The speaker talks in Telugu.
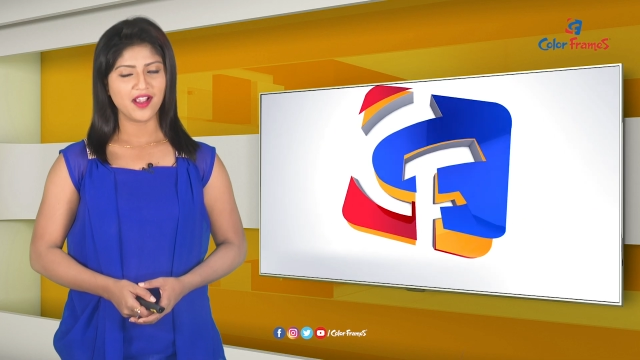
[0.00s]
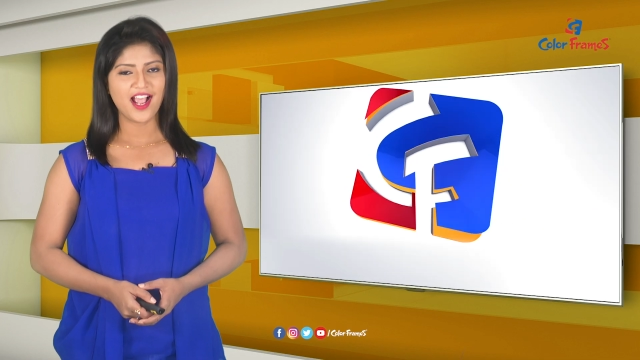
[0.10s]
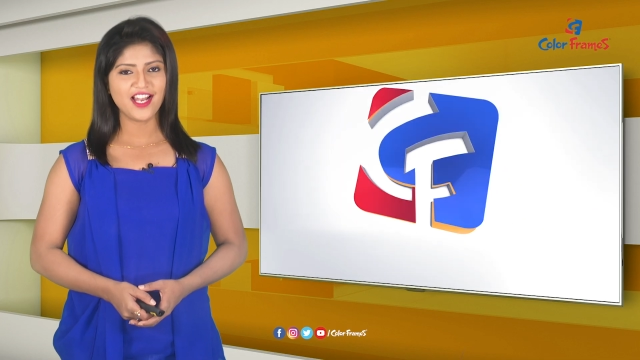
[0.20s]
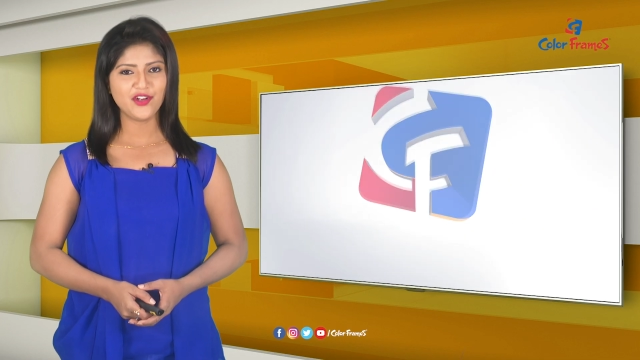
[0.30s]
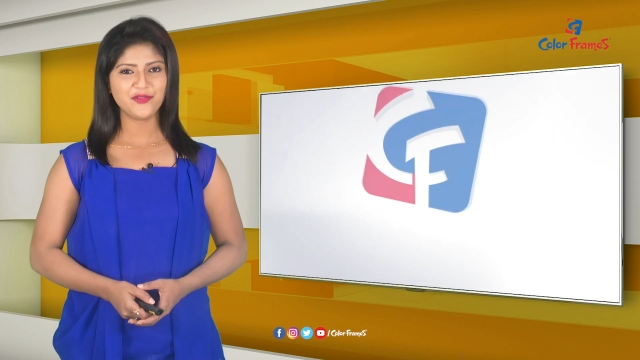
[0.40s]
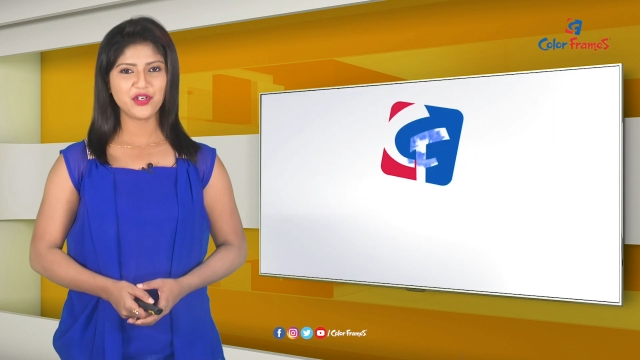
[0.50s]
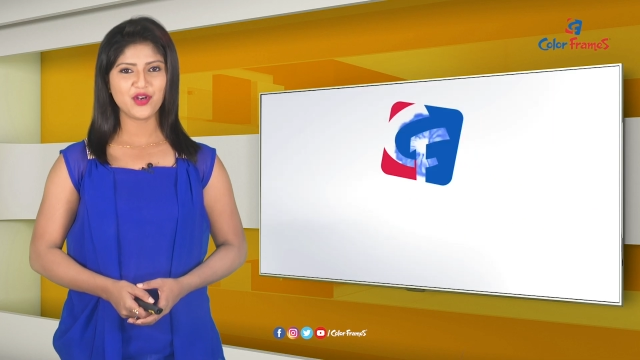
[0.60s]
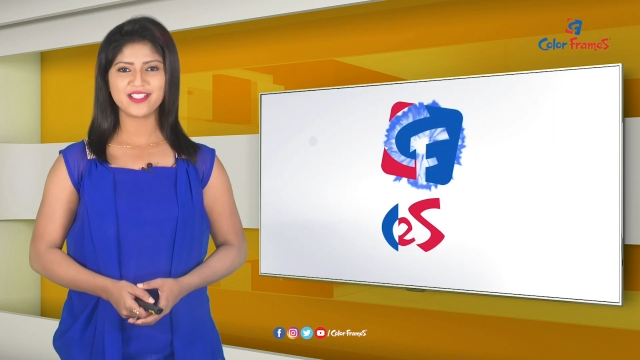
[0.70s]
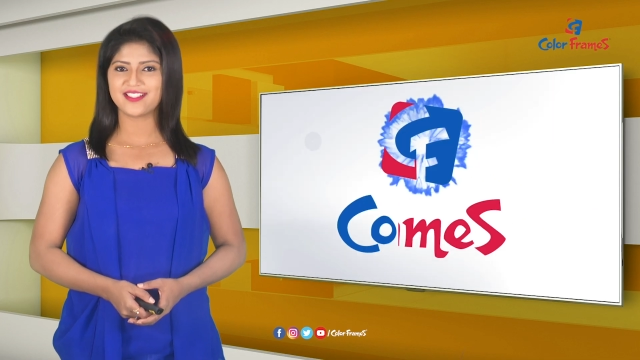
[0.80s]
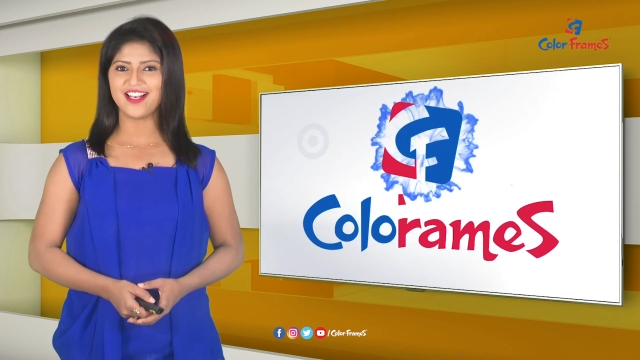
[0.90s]
హలో
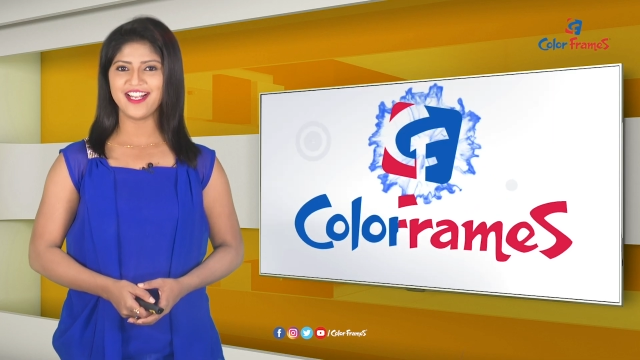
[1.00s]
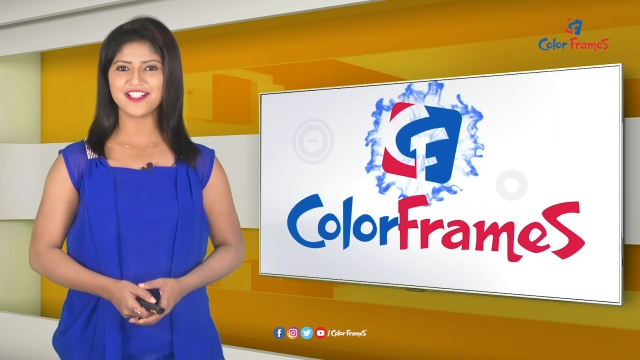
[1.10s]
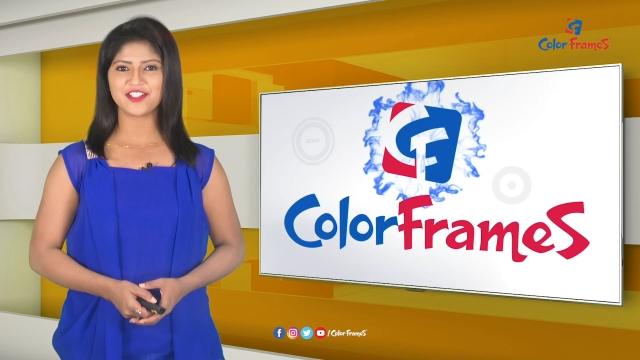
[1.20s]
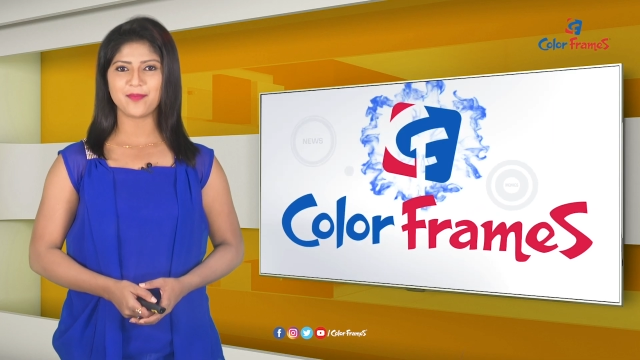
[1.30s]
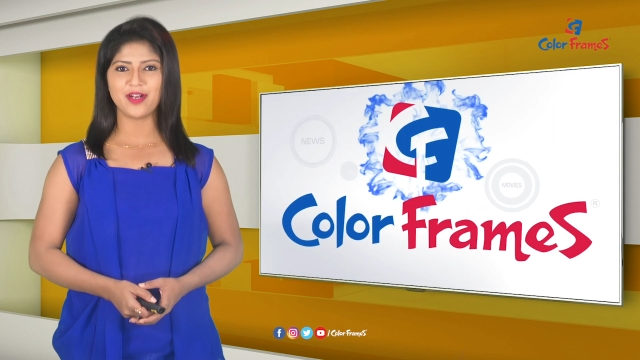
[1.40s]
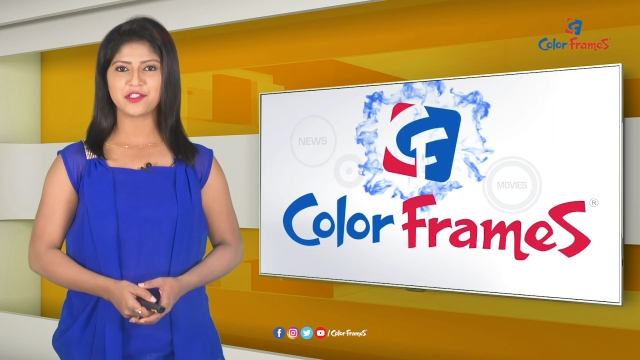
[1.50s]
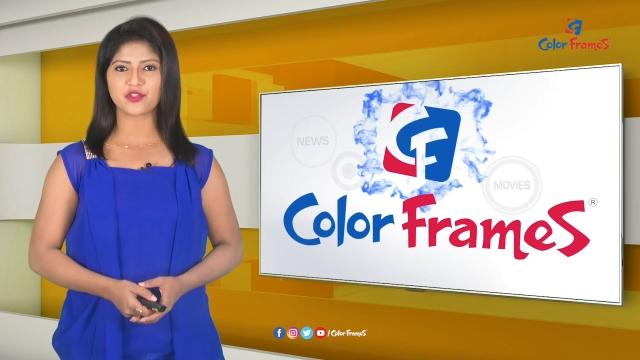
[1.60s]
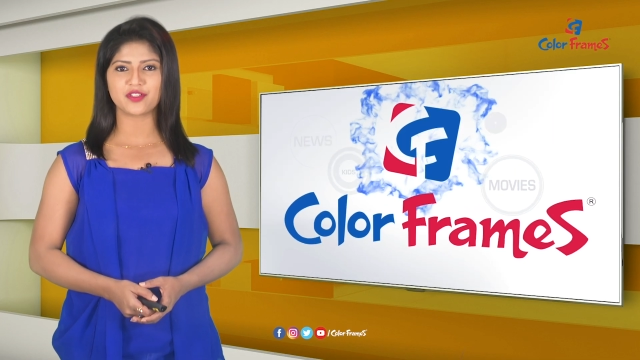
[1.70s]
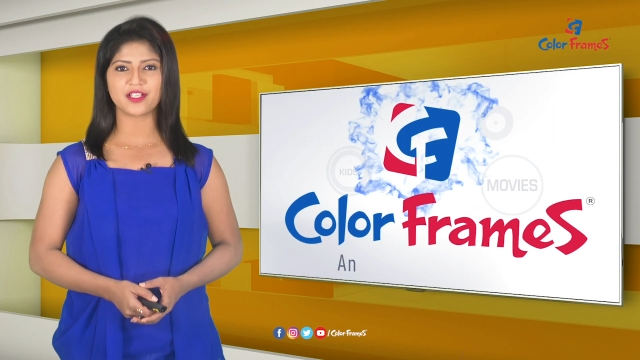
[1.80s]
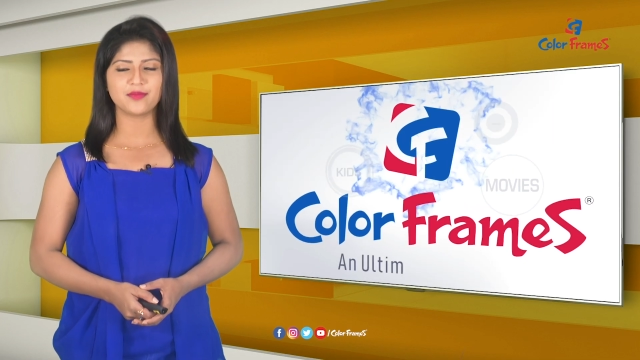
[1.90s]
లేటెస్ట్
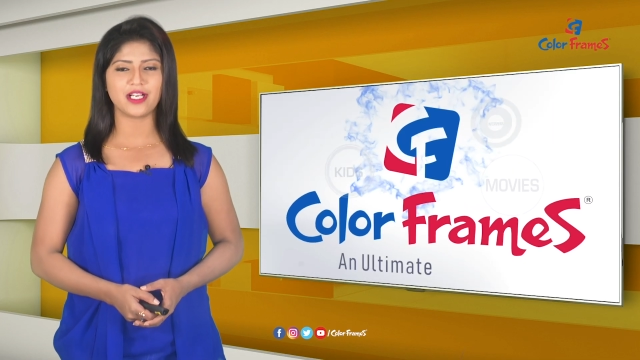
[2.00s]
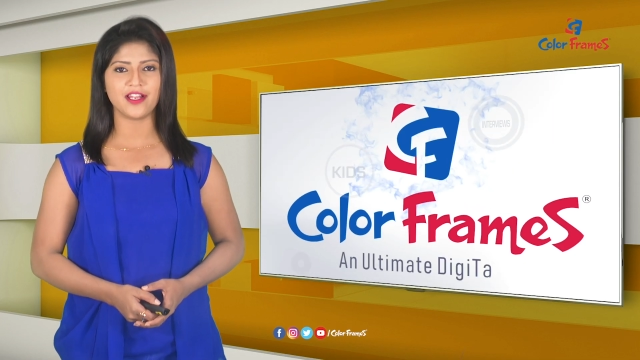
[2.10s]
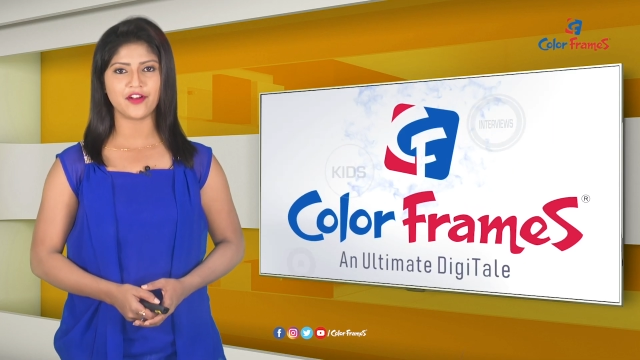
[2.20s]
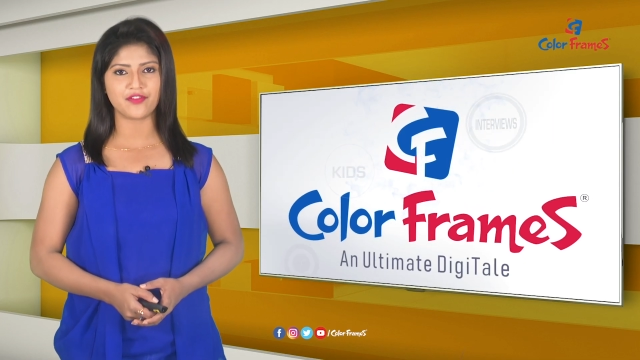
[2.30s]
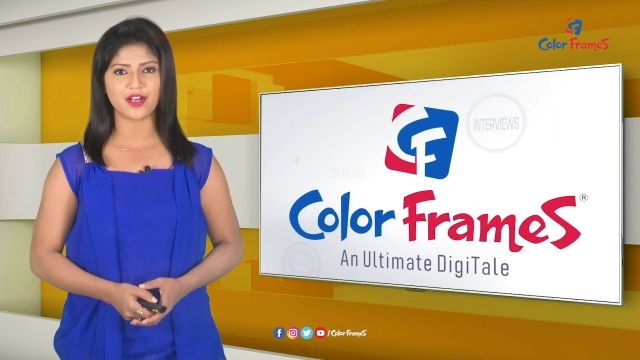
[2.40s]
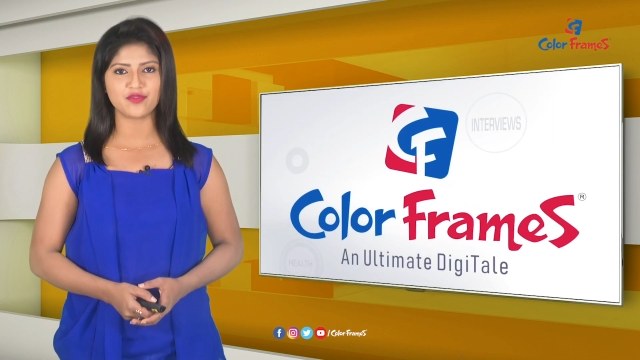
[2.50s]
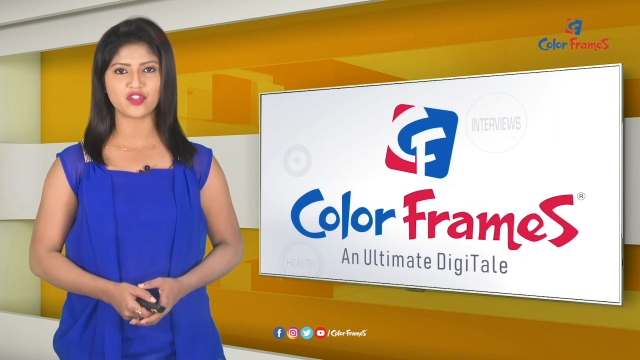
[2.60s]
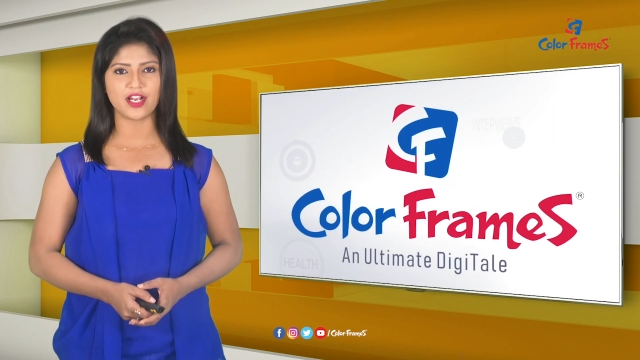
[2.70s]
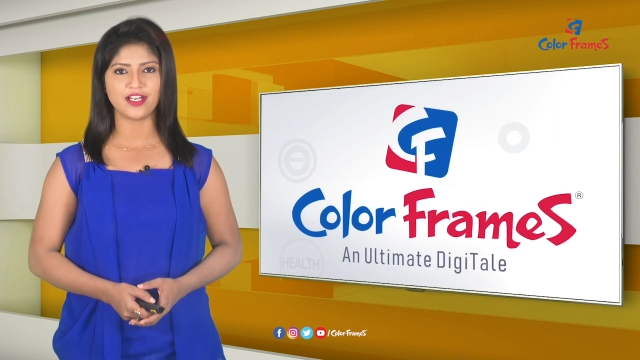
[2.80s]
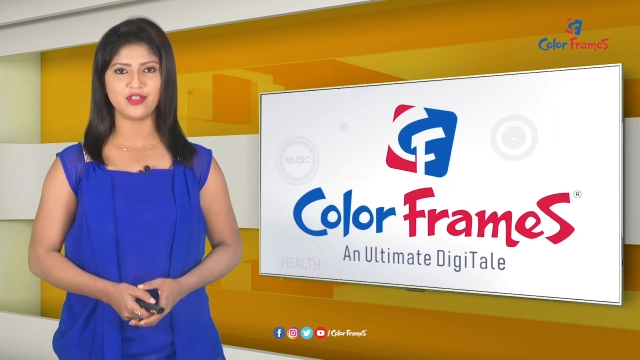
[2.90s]
అప్డేట్స్ కోసం కలర్ ఫ్రేమ్స్
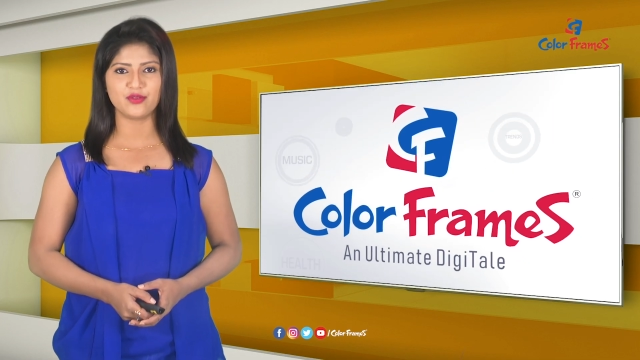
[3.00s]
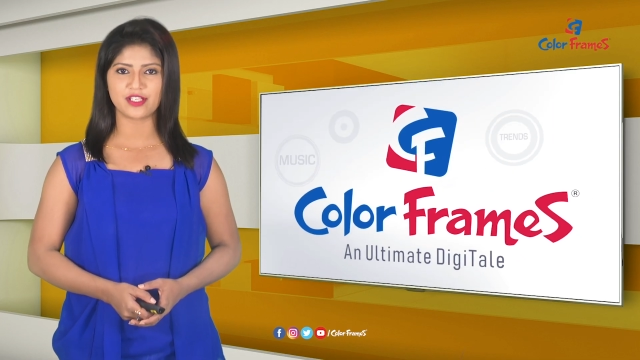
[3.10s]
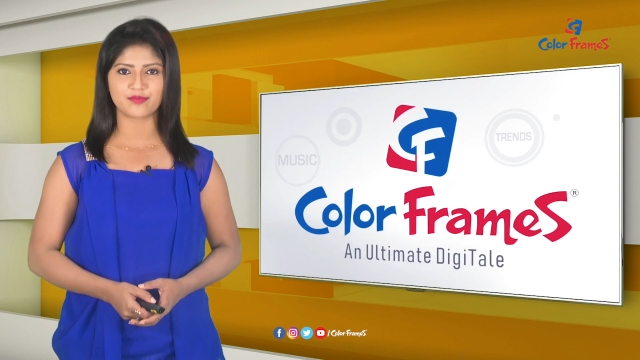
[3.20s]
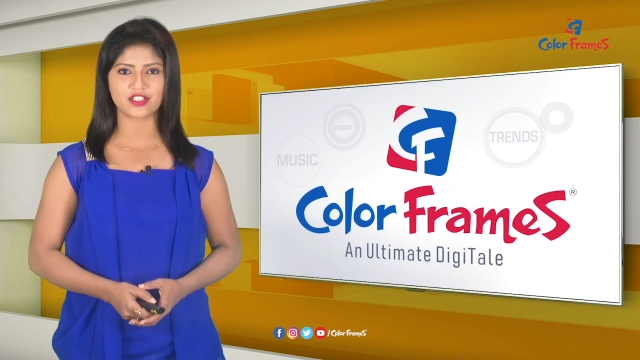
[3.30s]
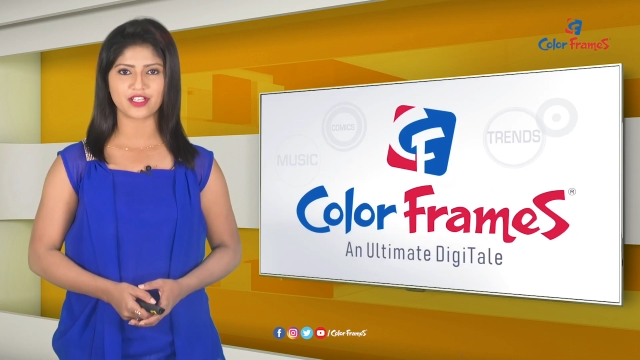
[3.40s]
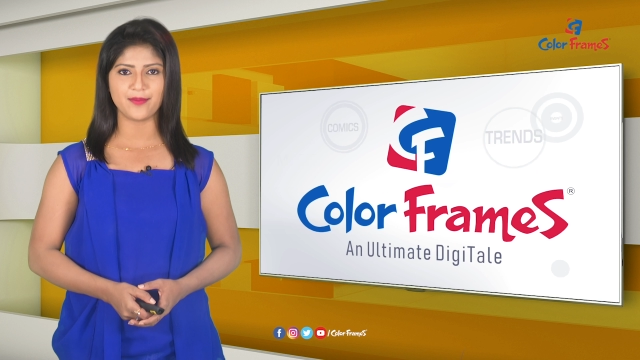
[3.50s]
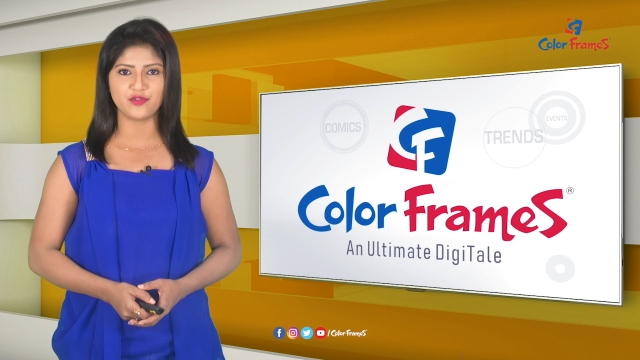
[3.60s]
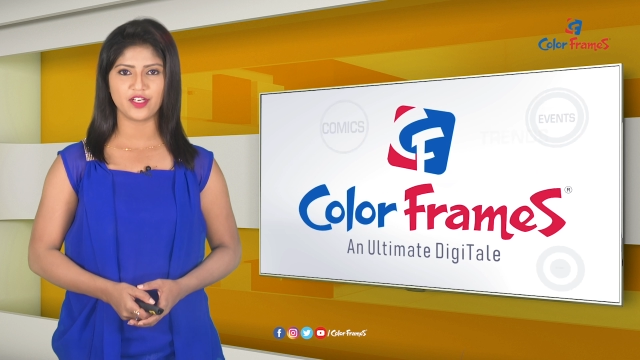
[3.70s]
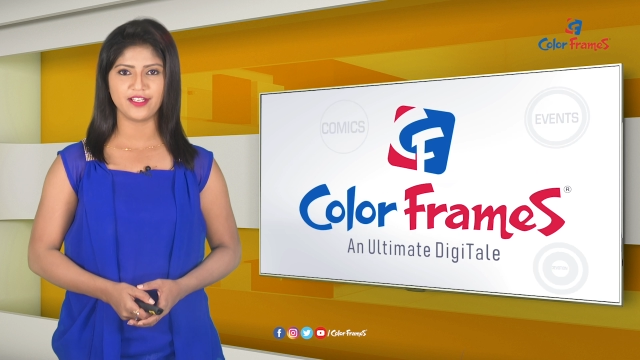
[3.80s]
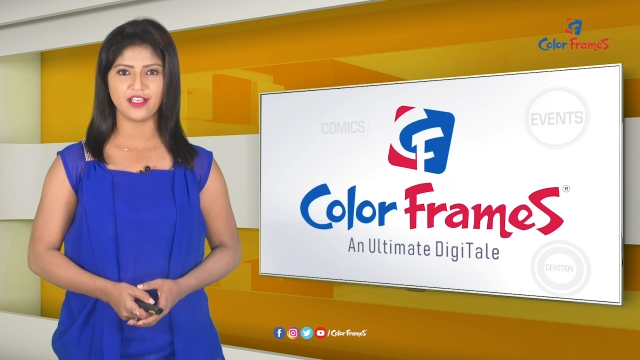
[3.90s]
ఛానల్ను సబ్స్క్రైబ్
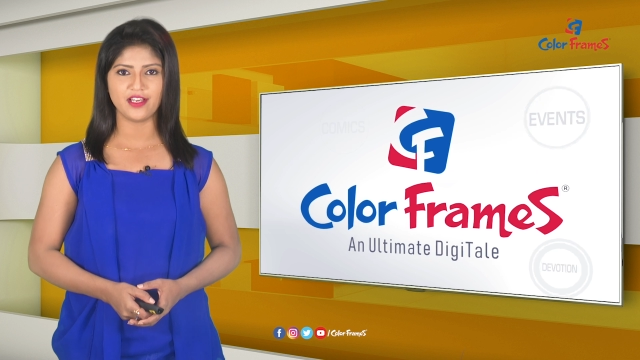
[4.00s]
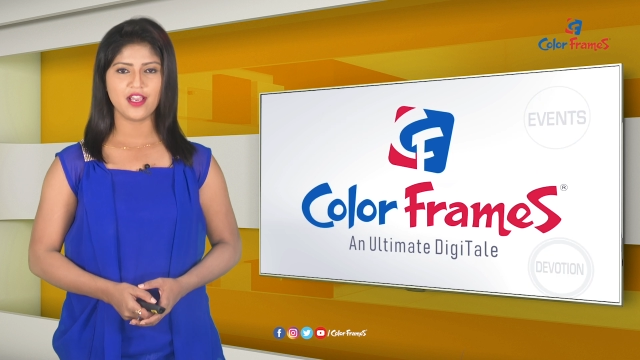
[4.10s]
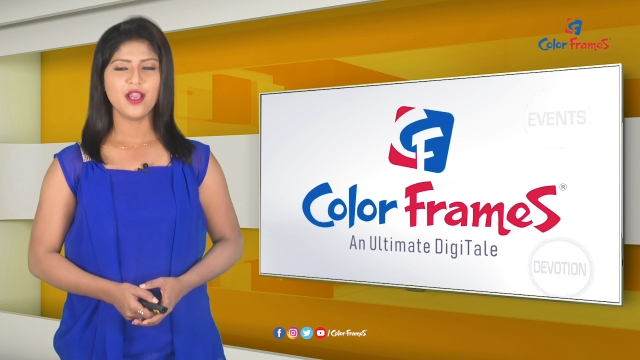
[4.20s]
చేయండి